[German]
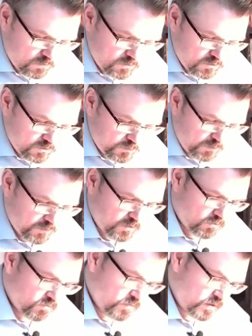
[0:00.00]
springen wir
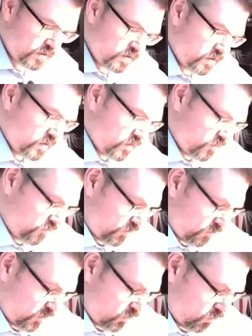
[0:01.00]
da um,
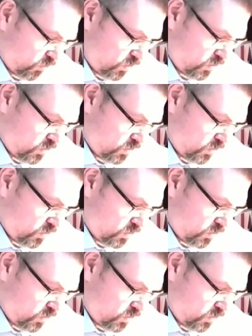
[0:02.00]
fahren wir hoch.